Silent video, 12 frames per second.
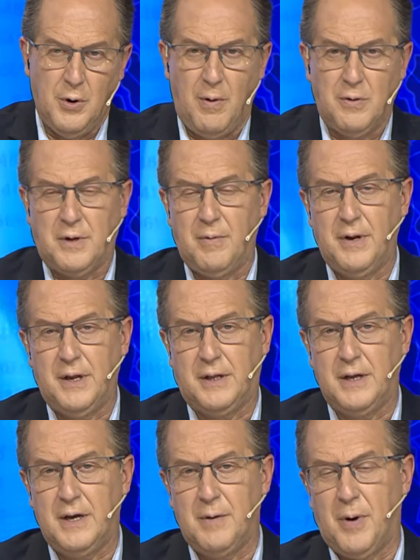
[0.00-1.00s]
Vamos a ver
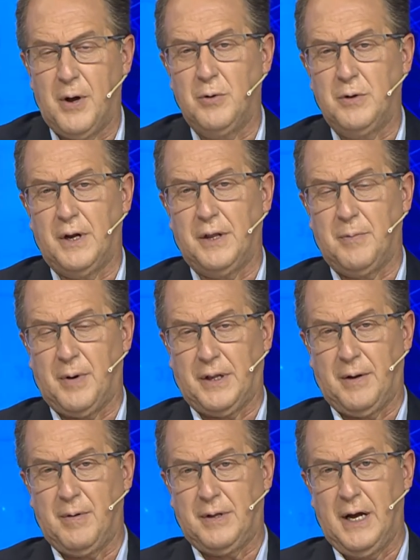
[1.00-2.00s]
este paro
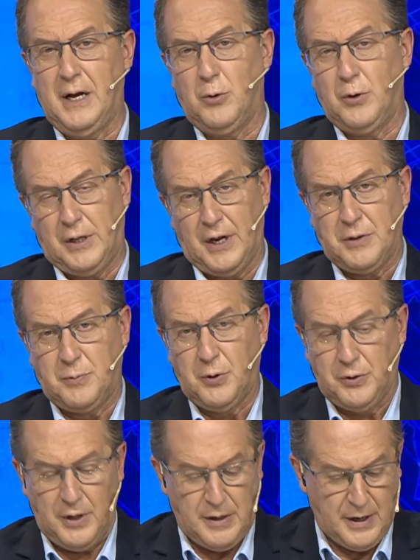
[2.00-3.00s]
interdepartamental o del transporte
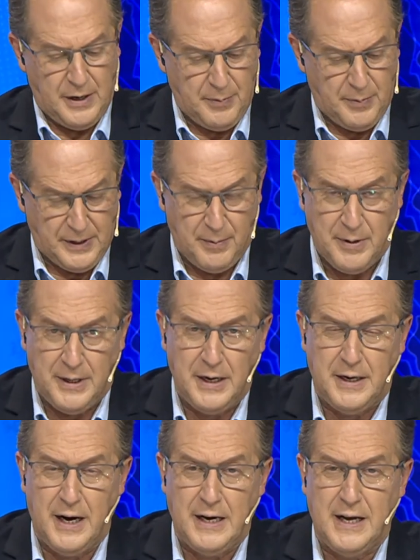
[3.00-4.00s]
interdepartamental que
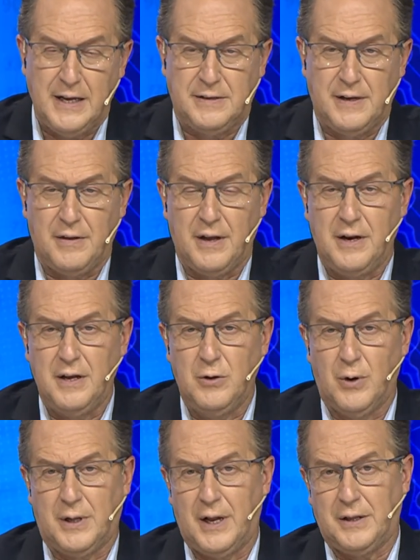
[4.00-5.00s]
alcance han tenido
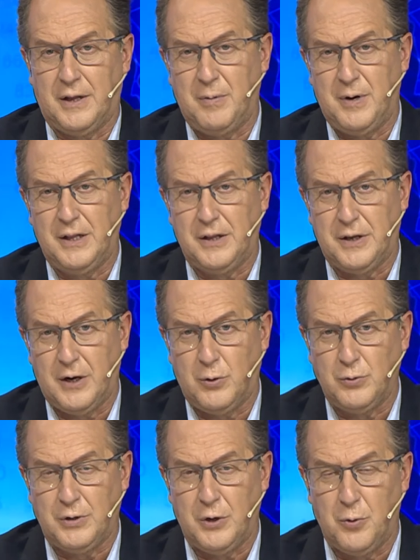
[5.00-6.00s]
hasta la terminal de Tres
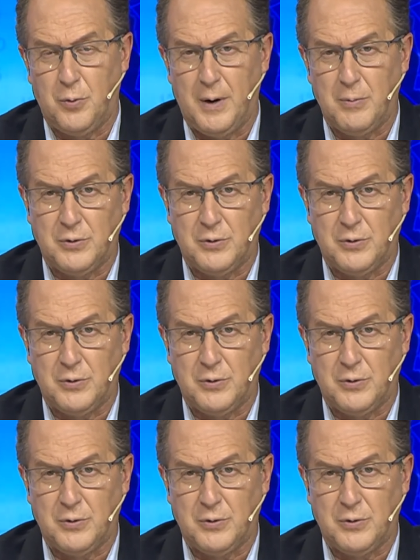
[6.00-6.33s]
Cruces. Nos vamos.